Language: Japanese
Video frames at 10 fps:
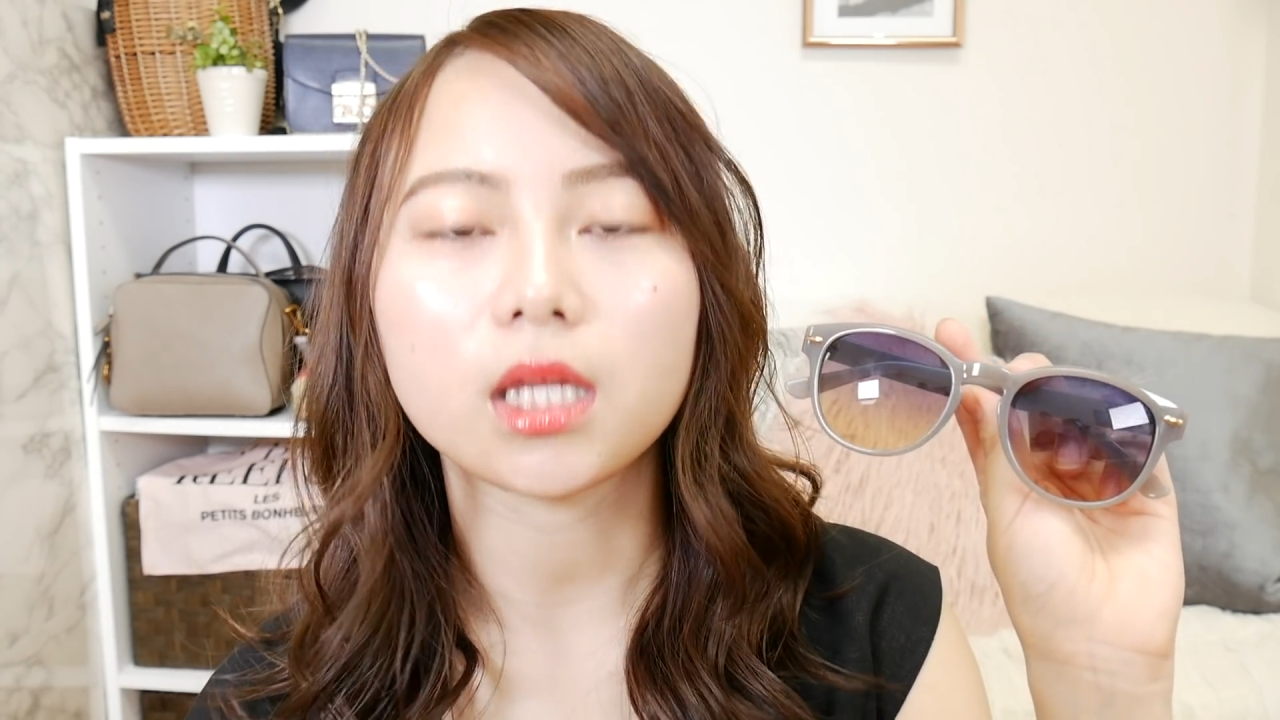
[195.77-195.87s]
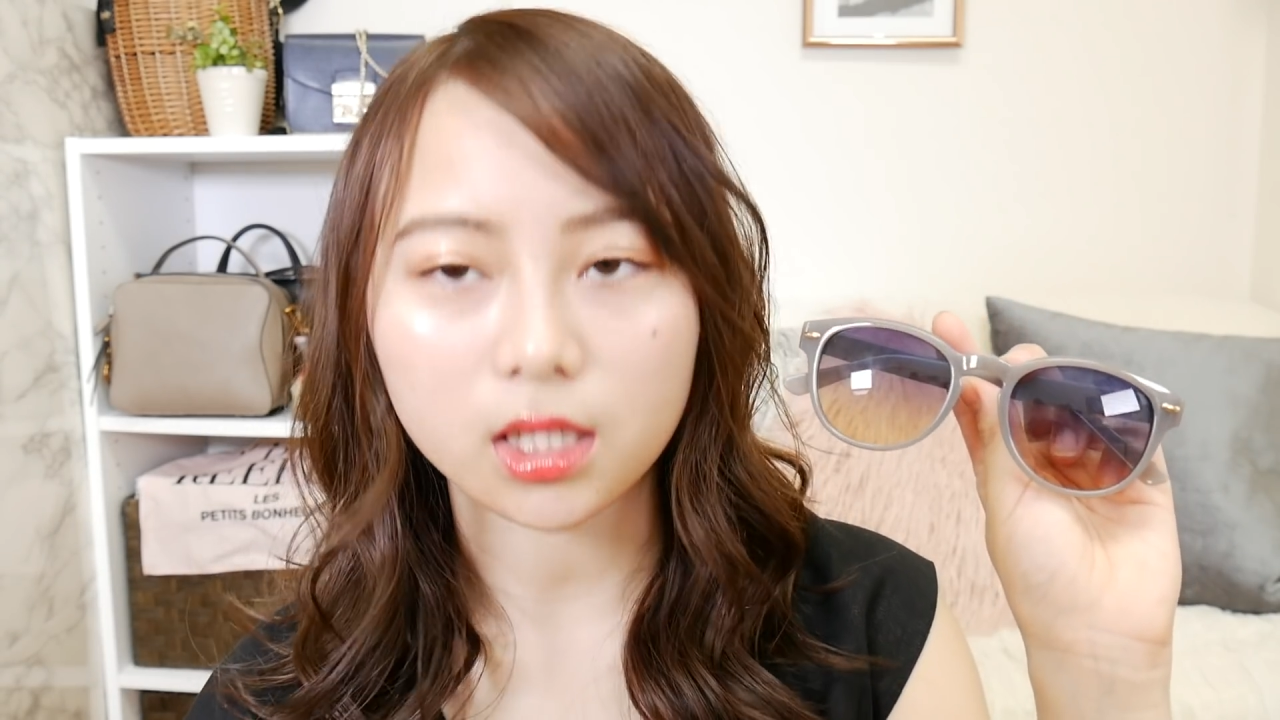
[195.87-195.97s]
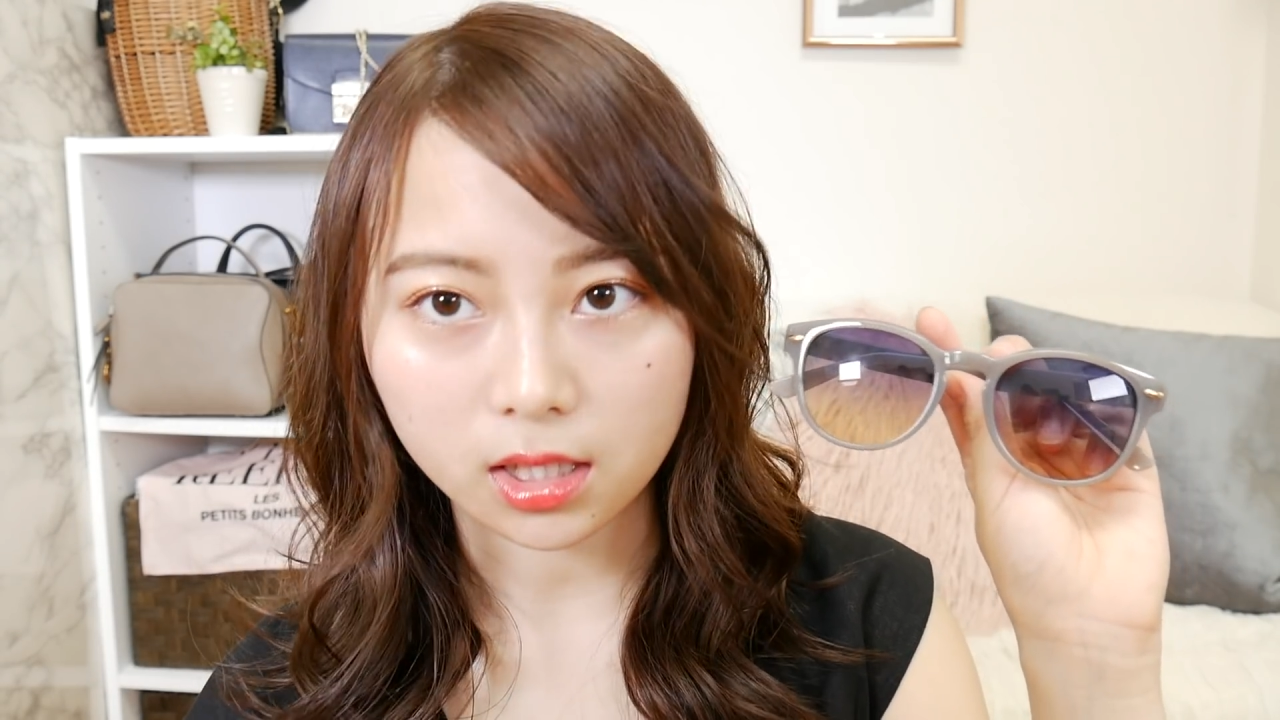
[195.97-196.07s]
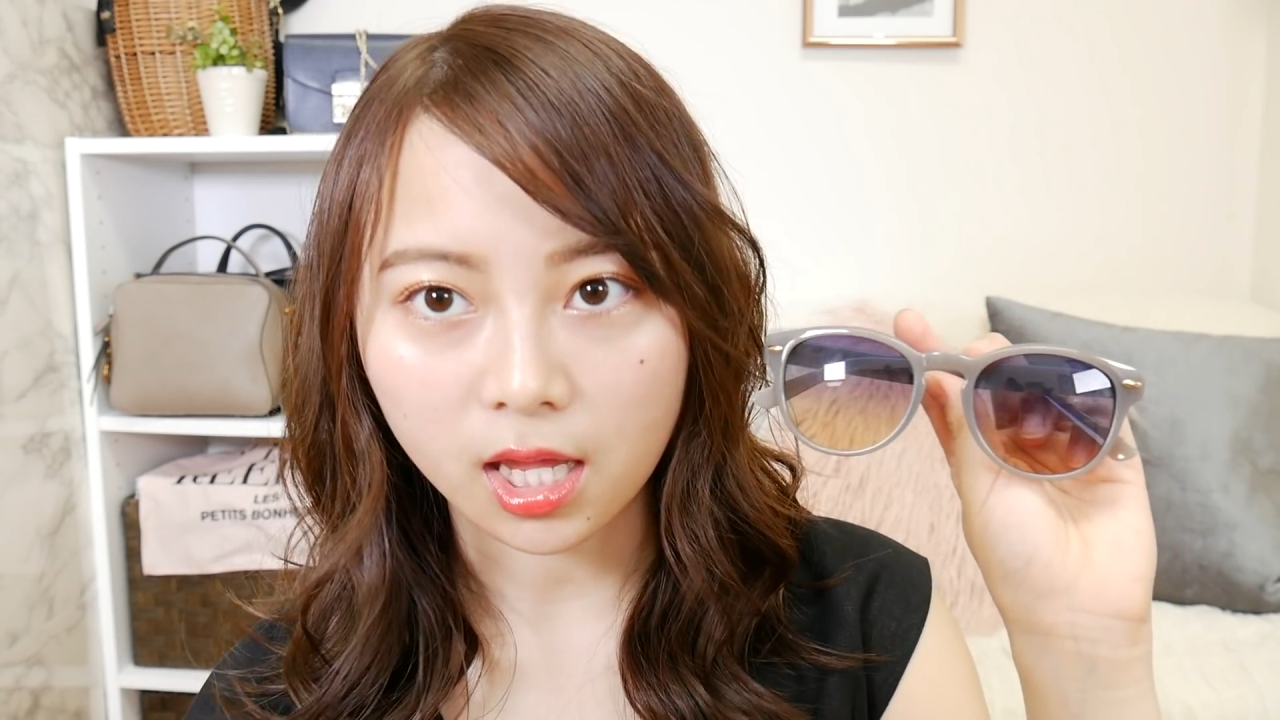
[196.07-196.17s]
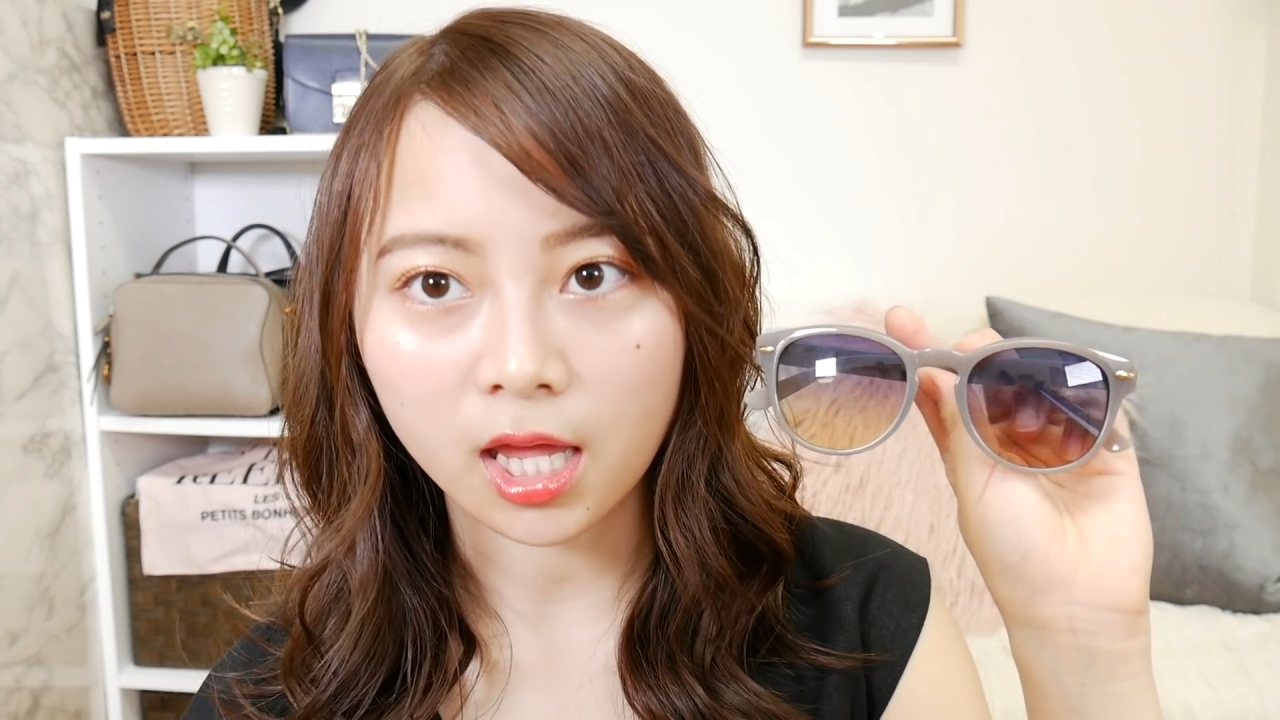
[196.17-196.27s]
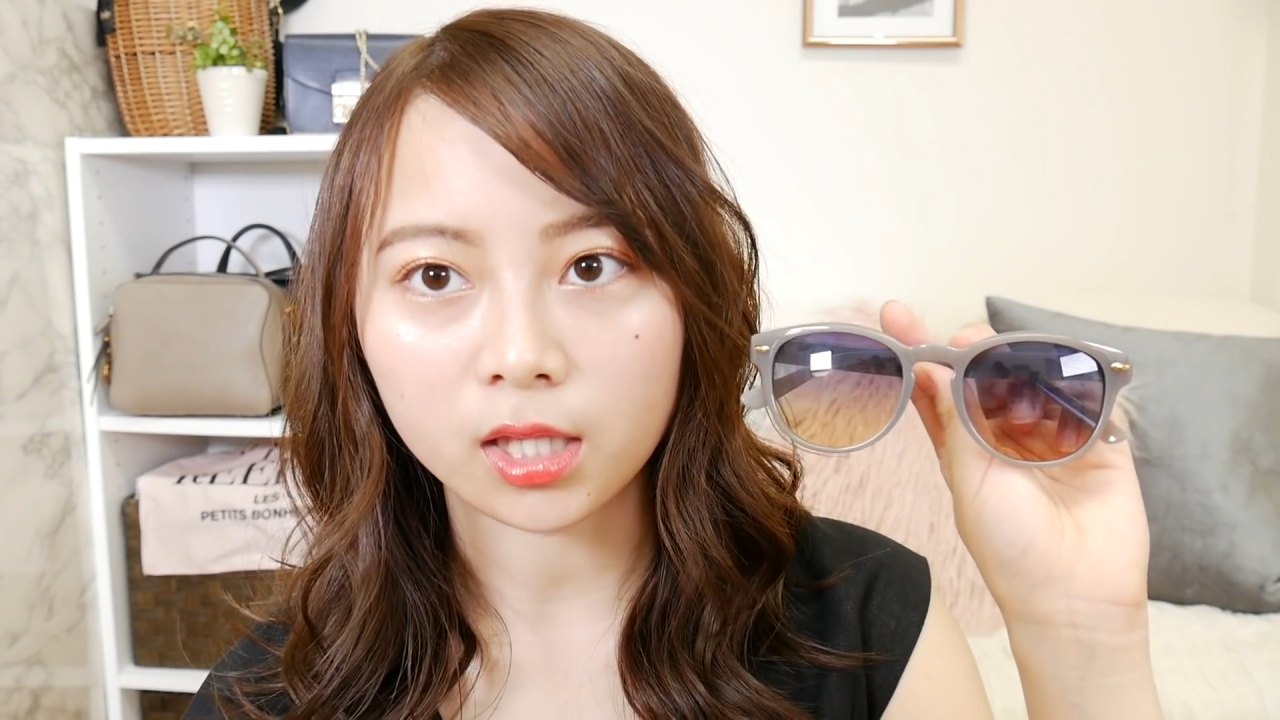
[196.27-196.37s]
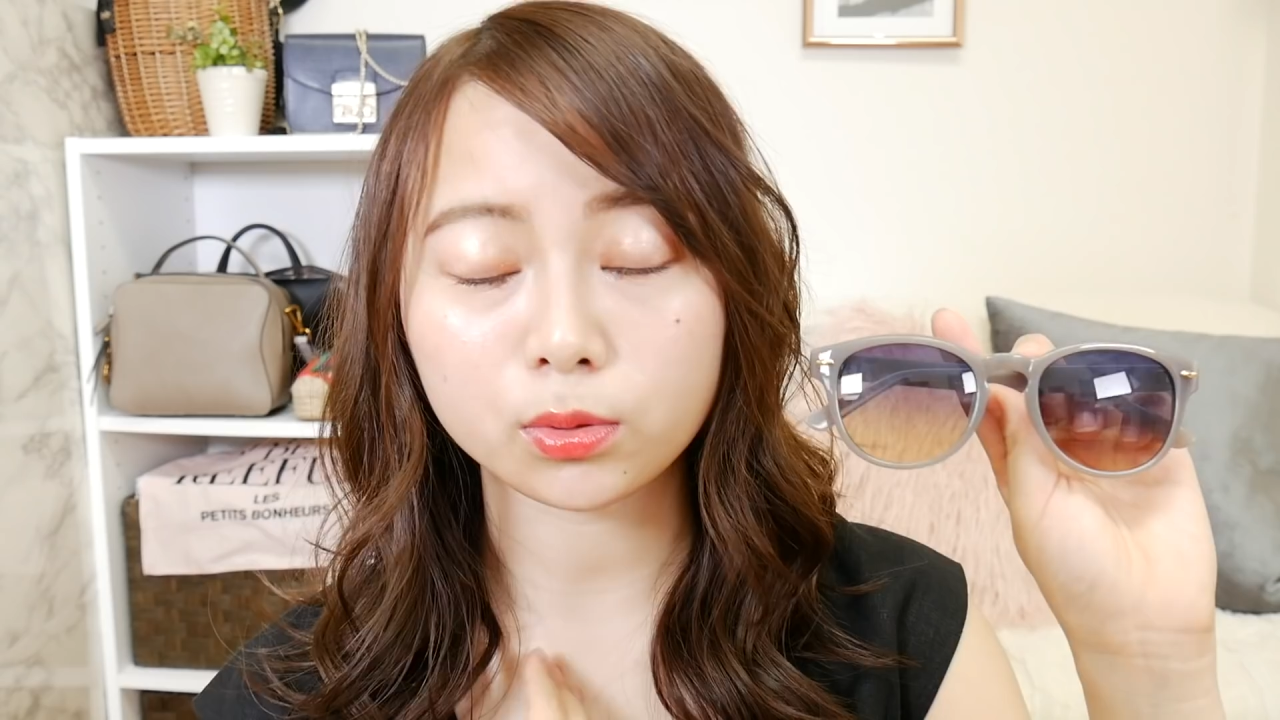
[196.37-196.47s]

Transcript: てきて